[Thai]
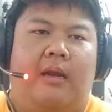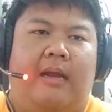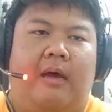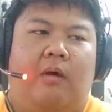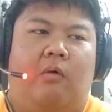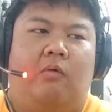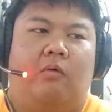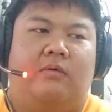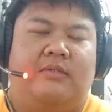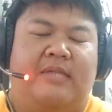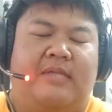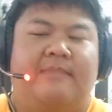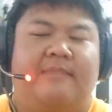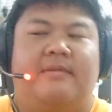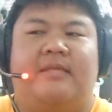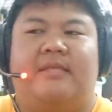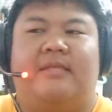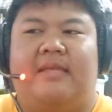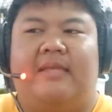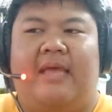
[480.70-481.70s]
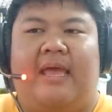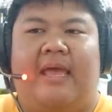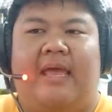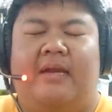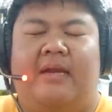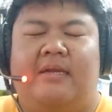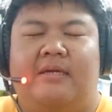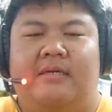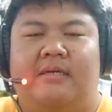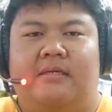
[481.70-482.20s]
เหล่าทีมนักแสดง
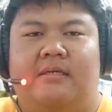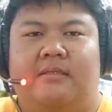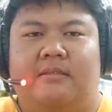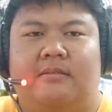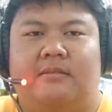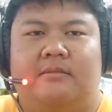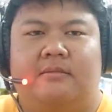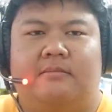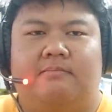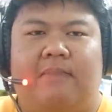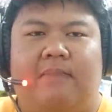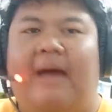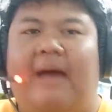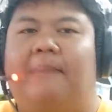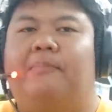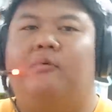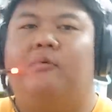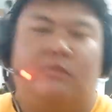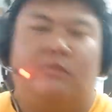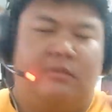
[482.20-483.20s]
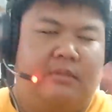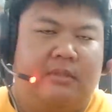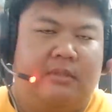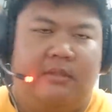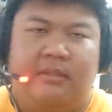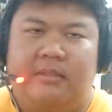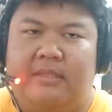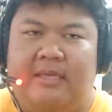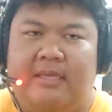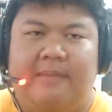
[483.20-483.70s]
หรือภาพหลุด
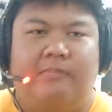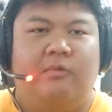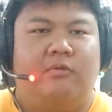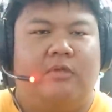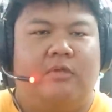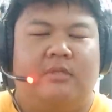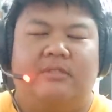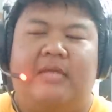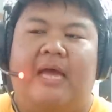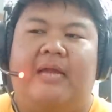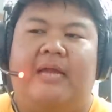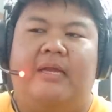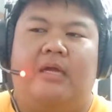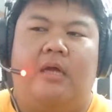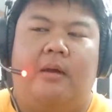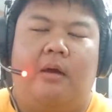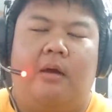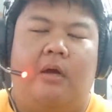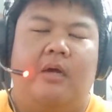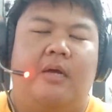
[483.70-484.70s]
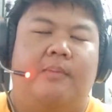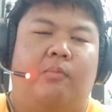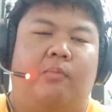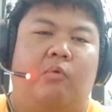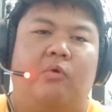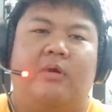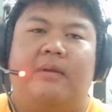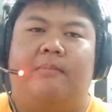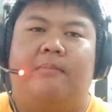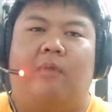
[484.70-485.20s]
คลิปหลุดต่างๆเนี่ยก็เคย
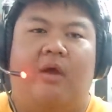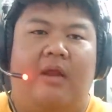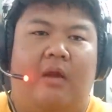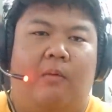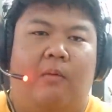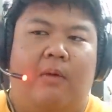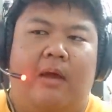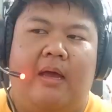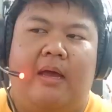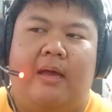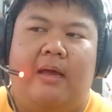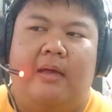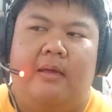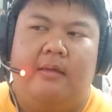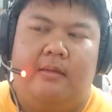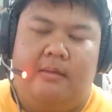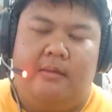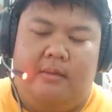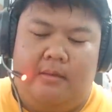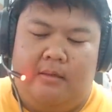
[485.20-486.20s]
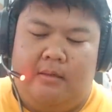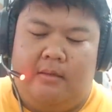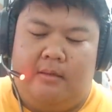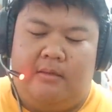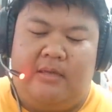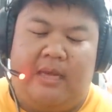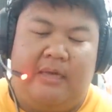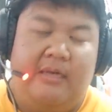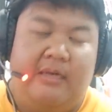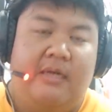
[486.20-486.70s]
พูดกันบ่อยแล้วว่า
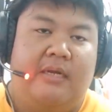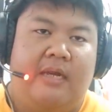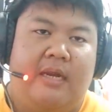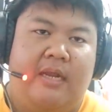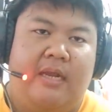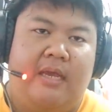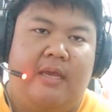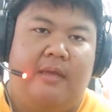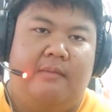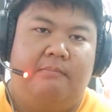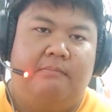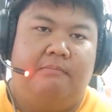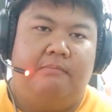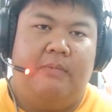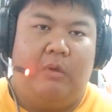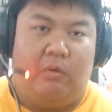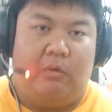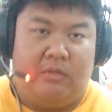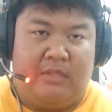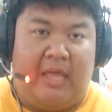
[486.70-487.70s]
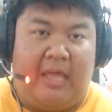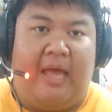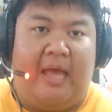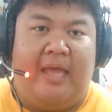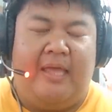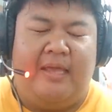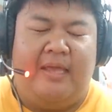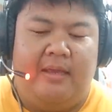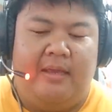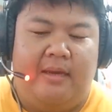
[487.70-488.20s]
หนังเรื่องนี้เนี่ยมีคนตา
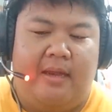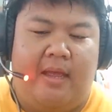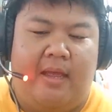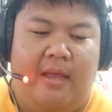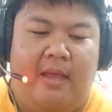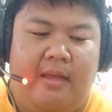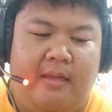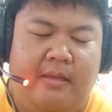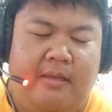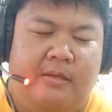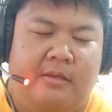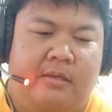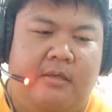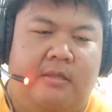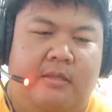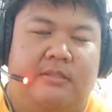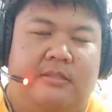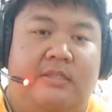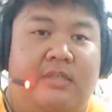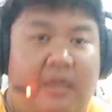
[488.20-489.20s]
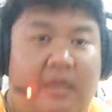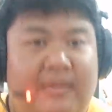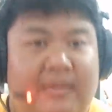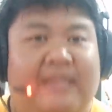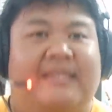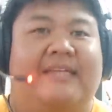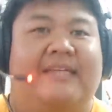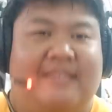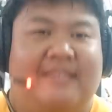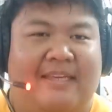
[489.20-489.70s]
ยนะซึ่งก็
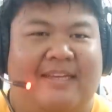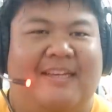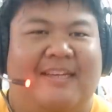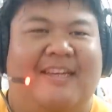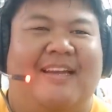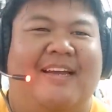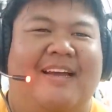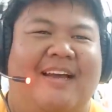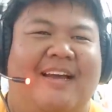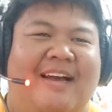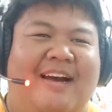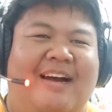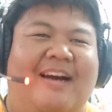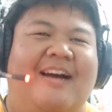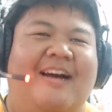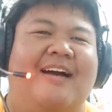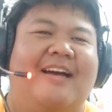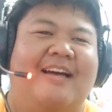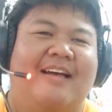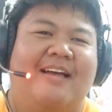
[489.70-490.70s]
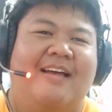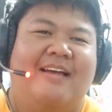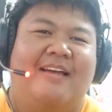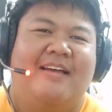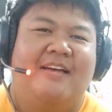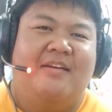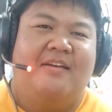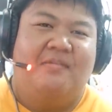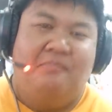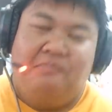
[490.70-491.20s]
มีจริ
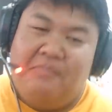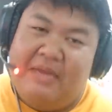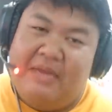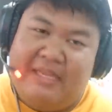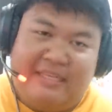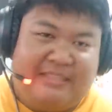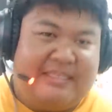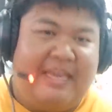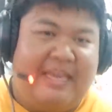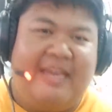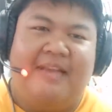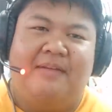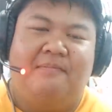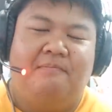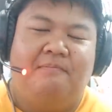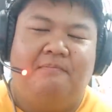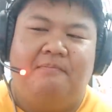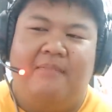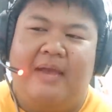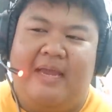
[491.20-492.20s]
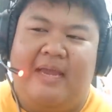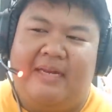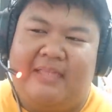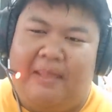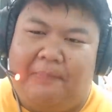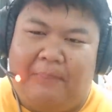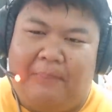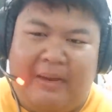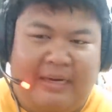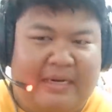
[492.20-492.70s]
งๆมีจริงๆมีตั้ง
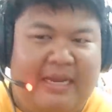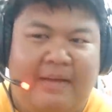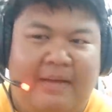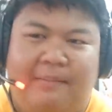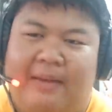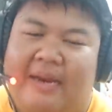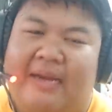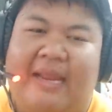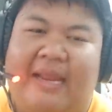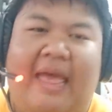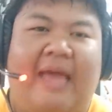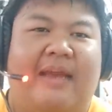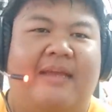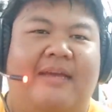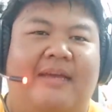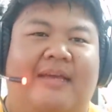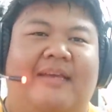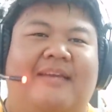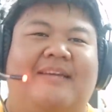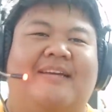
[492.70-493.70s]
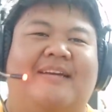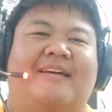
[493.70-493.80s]
แต่เปิดเรื่องมาแรกๆเลย